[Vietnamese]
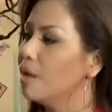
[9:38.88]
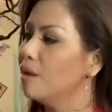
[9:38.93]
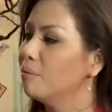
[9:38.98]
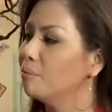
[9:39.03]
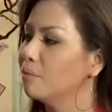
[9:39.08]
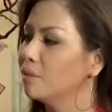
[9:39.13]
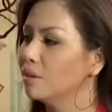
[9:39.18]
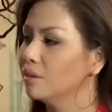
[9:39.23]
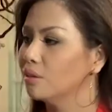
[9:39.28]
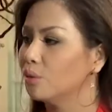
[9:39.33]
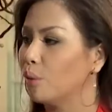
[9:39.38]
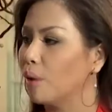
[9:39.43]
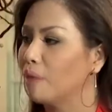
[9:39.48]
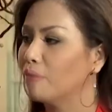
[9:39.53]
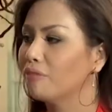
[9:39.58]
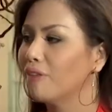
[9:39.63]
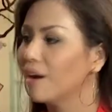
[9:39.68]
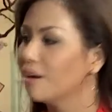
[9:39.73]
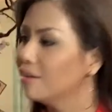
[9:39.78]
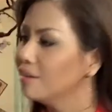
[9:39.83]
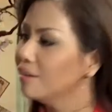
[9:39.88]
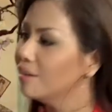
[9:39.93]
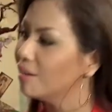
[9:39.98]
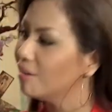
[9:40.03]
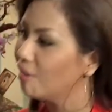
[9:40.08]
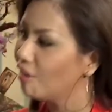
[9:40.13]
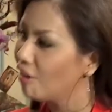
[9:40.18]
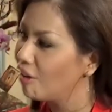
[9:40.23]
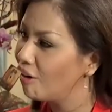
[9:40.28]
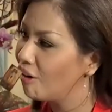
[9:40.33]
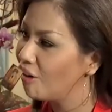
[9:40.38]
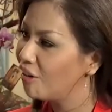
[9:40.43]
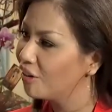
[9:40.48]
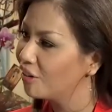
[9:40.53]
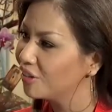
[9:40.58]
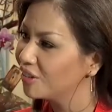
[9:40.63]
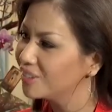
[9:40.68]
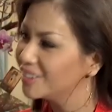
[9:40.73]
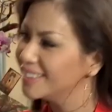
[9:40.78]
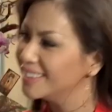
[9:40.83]
nêm á tụi em pha rất là
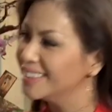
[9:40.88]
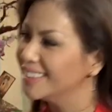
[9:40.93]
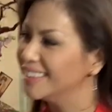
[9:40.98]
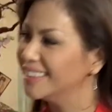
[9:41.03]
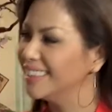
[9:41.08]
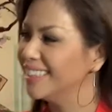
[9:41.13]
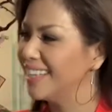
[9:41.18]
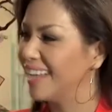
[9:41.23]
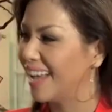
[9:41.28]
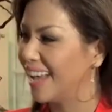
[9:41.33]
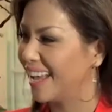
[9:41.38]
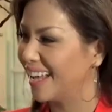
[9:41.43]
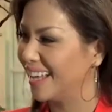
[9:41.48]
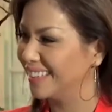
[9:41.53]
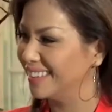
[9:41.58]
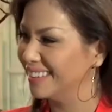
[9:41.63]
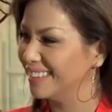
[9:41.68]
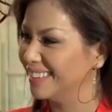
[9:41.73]
ngon à. dạ